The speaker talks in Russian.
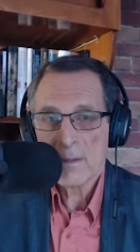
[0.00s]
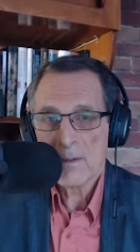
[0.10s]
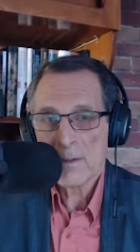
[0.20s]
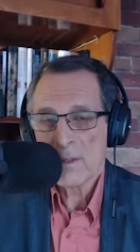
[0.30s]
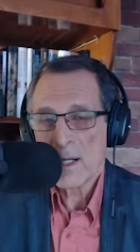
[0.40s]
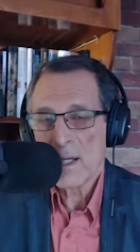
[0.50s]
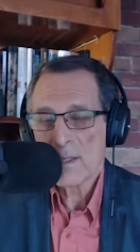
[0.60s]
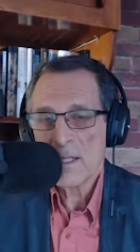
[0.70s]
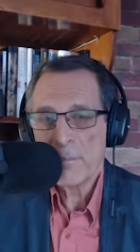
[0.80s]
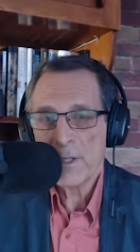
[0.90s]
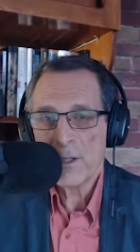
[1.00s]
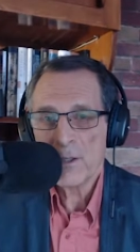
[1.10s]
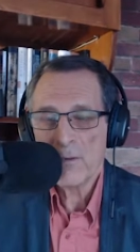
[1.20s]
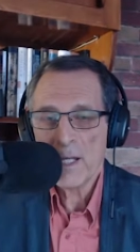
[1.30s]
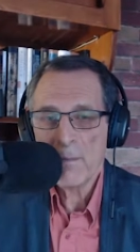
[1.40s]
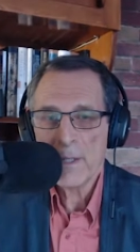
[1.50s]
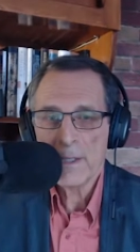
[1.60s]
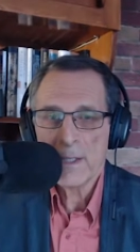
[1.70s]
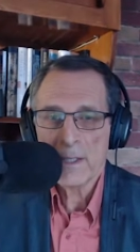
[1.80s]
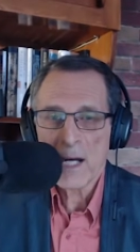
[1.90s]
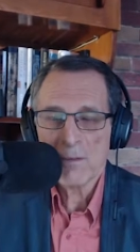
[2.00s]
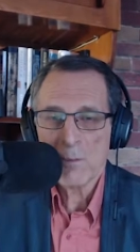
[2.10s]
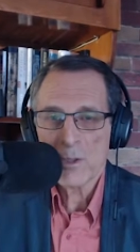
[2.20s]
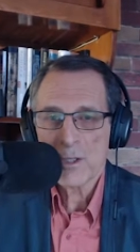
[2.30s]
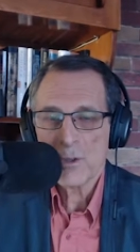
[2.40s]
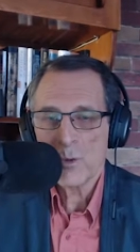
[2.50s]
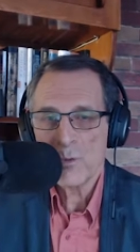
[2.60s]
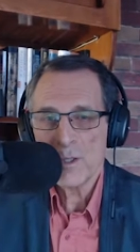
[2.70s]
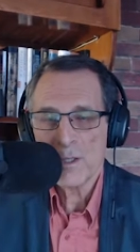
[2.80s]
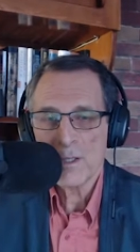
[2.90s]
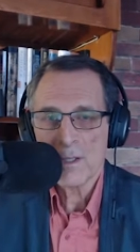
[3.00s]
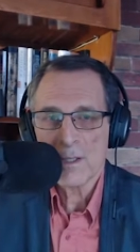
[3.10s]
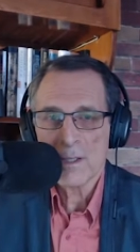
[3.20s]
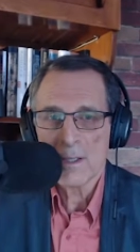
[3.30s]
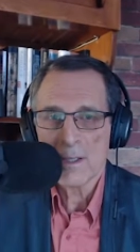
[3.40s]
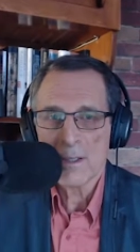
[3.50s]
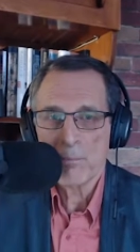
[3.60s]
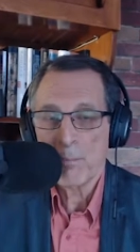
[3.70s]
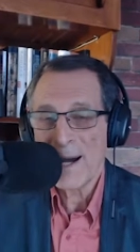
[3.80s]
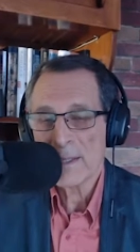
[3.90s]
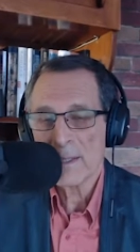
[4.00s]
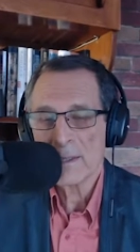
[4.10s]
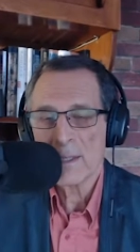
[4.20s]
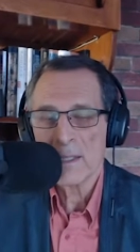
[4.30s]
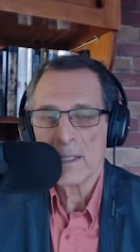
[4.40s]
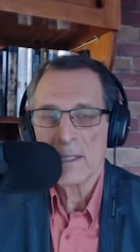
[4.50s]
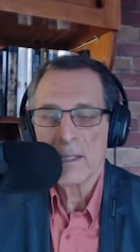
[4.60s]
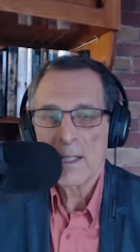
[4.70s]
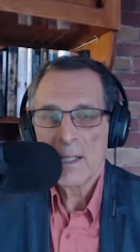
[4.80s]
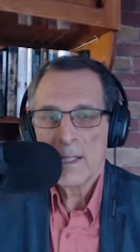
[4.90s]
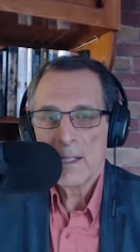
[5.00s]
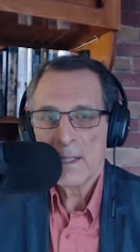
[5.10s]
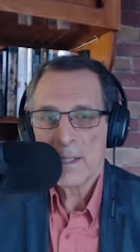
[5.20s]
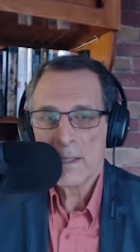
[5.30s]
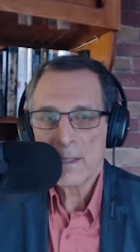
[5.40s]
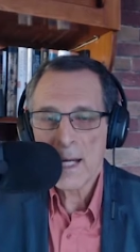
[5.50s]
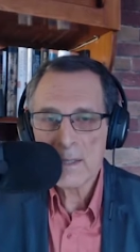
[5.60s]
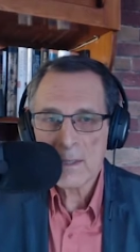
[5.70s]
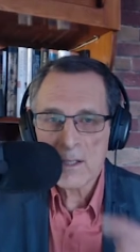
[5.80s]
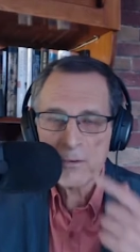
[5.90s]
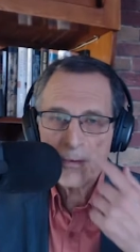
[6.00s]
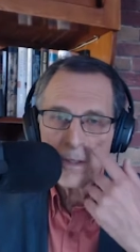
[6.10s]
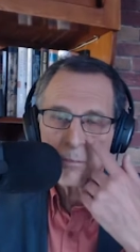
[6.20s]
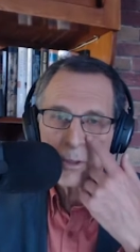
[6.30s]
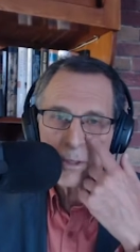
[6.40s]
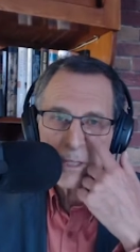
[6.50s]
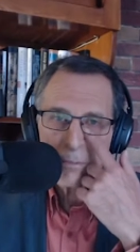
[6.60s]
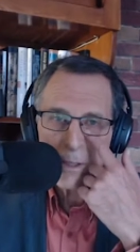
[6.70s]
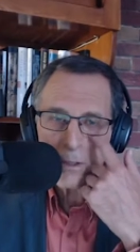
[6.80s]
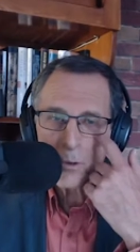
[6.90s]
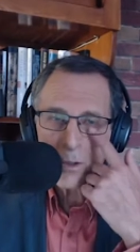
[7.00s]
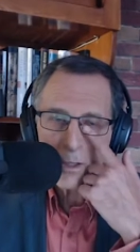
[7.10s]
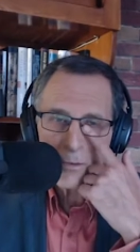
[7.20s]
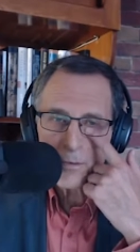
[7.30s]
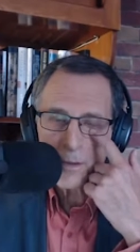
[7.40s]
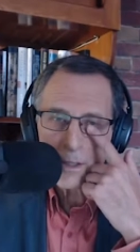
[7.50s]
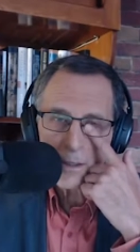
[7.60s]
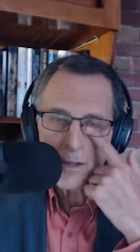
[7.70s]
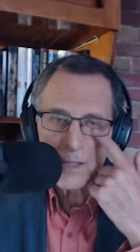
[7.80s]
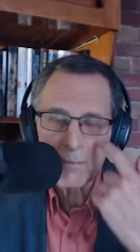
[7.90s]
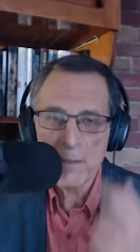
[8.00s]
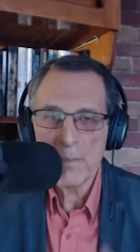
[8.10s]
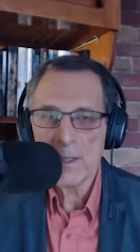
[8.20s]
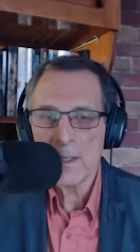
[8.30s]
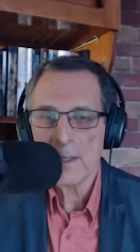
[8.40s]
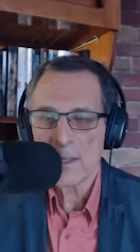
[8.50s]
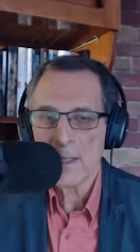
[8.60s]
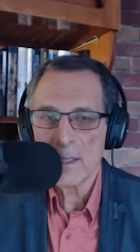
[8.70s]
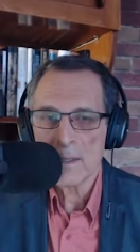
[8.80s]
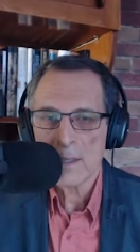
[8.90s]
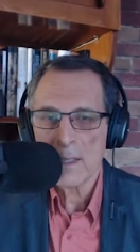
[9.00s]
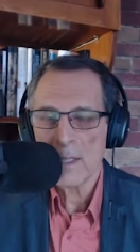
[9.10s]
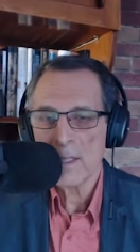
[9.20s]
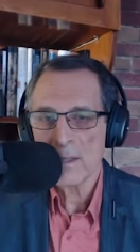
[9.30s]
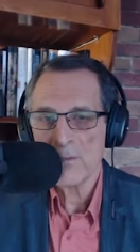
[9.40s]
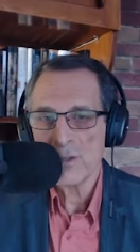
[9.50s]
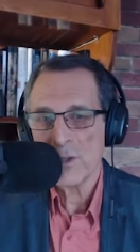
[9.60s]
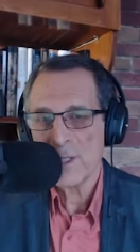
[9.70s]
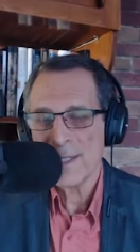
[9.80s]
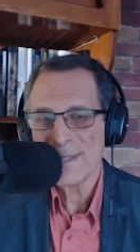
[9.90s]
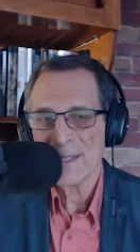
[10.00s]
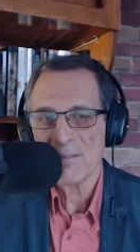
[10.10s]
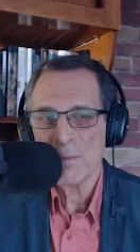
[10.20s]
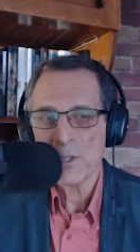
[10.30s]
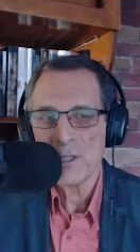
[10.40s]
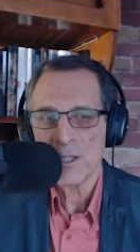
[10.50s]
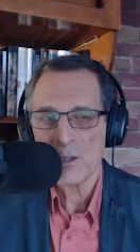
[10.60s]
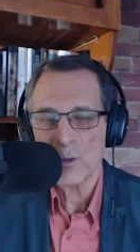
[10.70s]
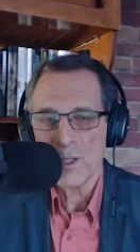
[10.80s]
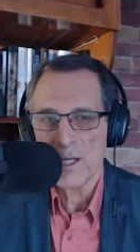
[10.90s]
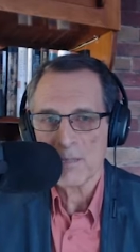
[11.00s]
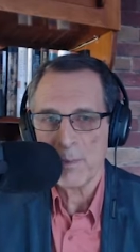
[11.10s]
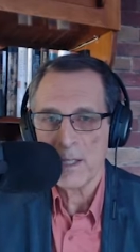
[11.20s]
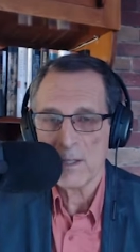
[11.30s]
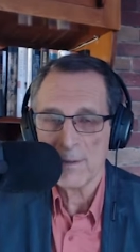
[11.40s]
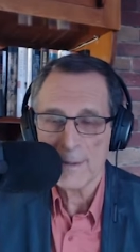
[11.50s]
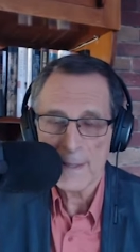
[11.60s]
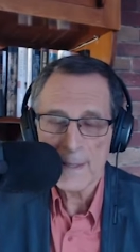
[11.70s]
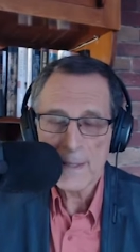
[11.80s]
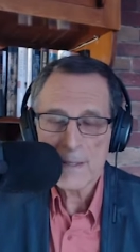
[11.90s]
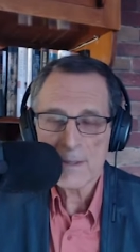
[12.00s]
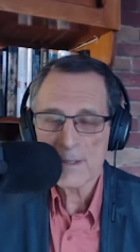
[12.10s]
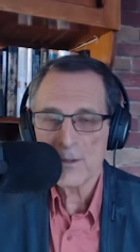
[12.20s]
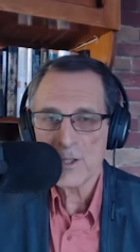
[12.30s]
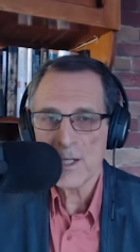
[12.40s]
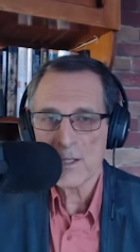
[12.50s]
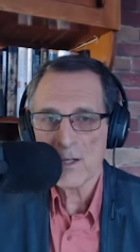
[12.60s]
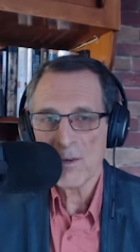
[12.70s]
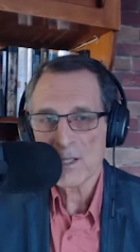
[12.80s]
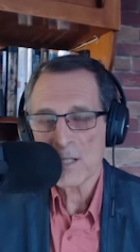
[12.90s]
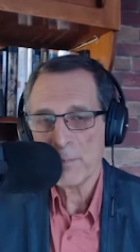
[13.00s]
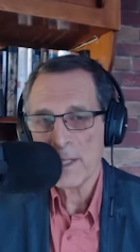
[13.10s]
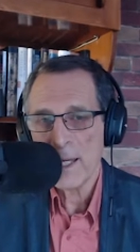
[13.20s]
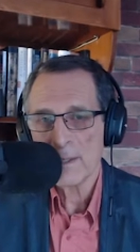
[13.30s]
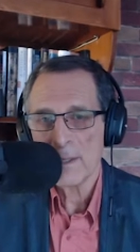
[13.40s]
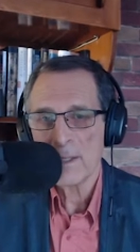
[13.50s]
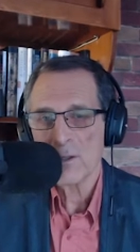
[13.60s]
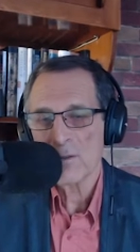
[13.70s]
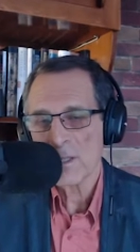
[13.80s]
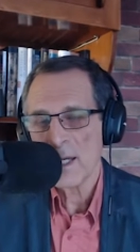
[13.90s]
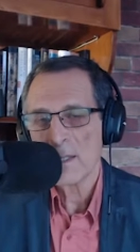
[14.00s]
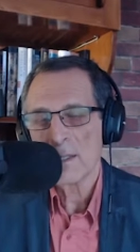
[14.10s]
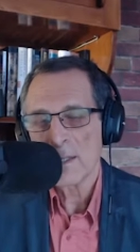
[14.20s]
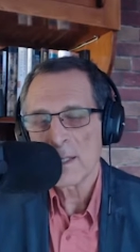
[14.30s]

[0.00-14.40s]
за разные периоды времени, и там вы можете увидеть э, парки такие и танков, и бронетранспортеров, и автомобилей, и так далее, и так далее. Это все есть, это вообще никто не оспаривает, за исключением ваших приятелей. Но ну, вы знаете,